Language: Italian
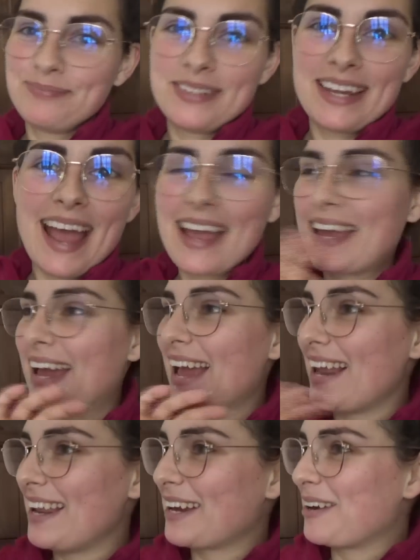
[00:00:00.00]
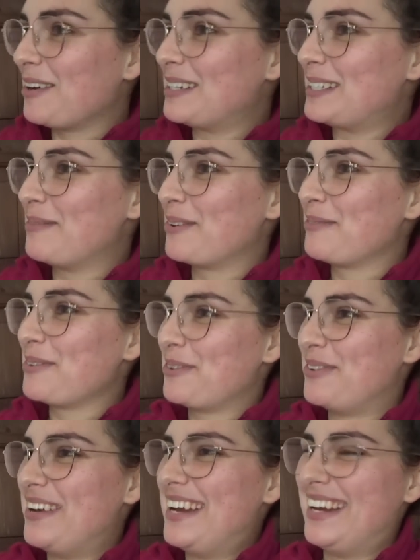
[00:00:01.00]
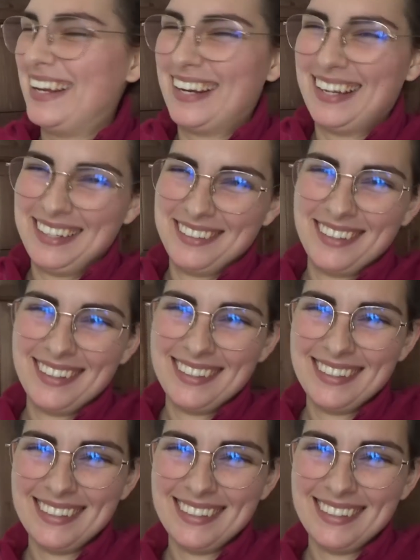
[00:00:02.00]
Direi che le cose proprio filano.